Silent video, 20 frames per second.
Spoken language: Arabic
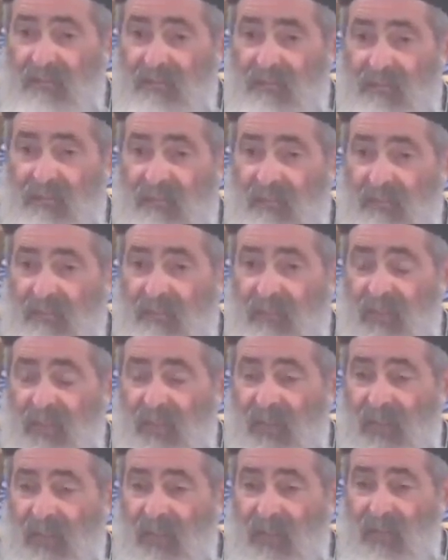ولكن
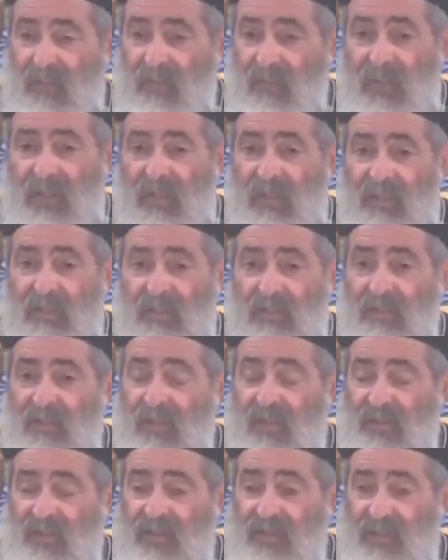انتشرت
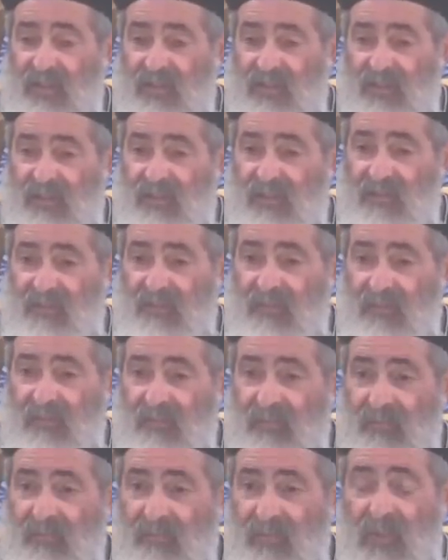فهو بيقول لي
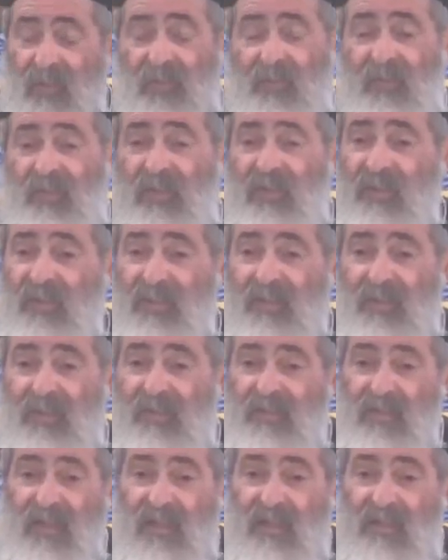أنت يعني
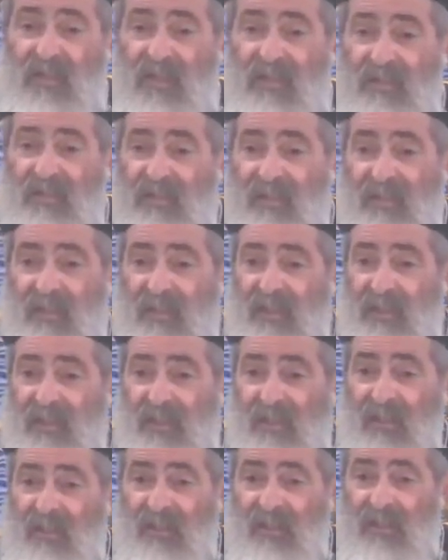هل أنت
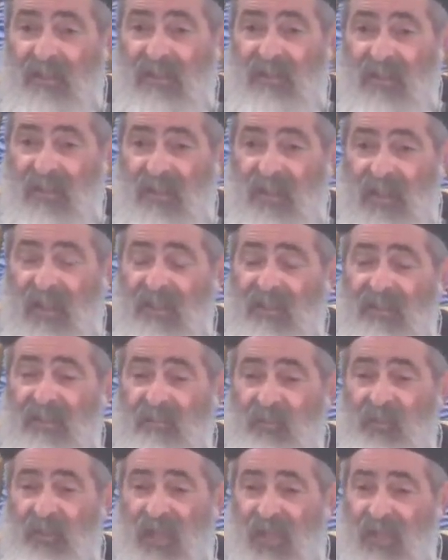متأكد
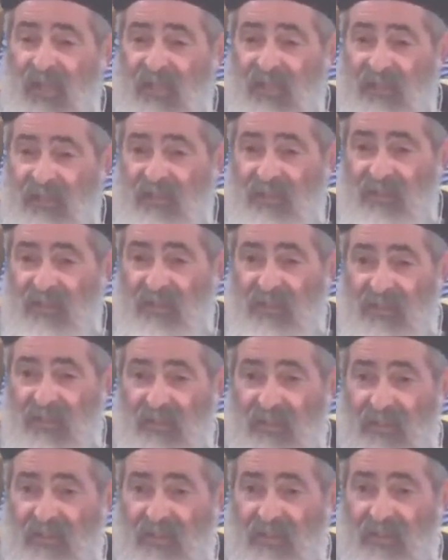أن قصة
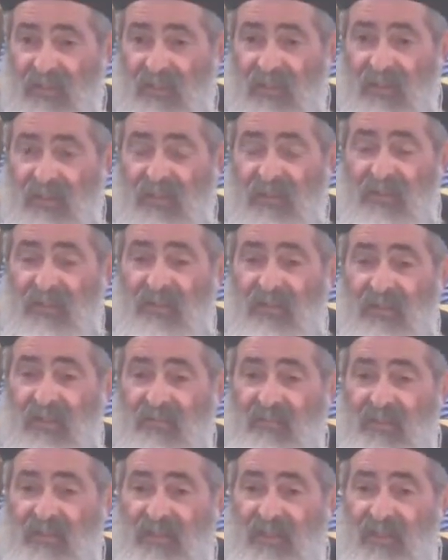المسيحية دي قصة
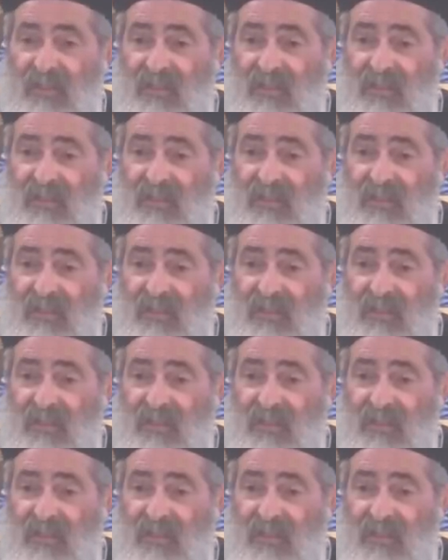حقيقية؟